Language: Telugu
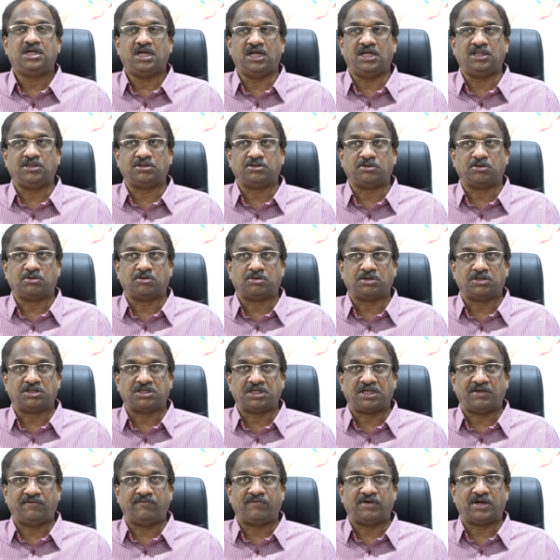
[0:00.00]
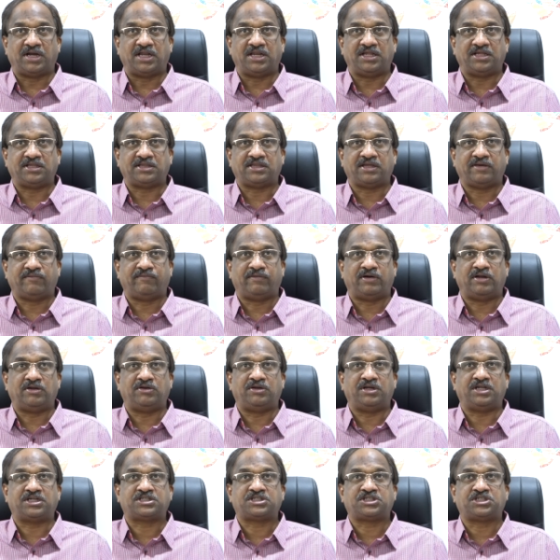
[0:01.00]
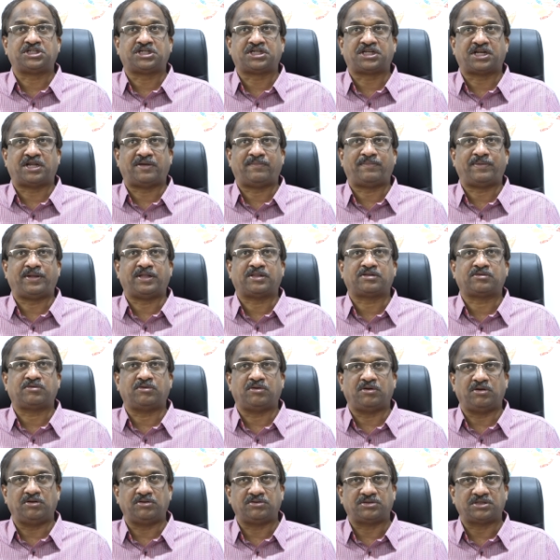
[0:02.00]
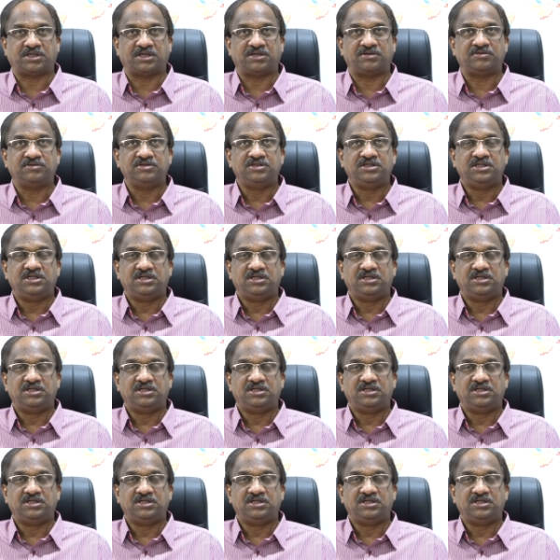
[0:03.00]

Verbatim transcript: ఎంతో కొంత ఇవ్వగలిగితే వాళ్ళు నెక్స్ట్ క్రాప్ వేసుకోగలుగుతారు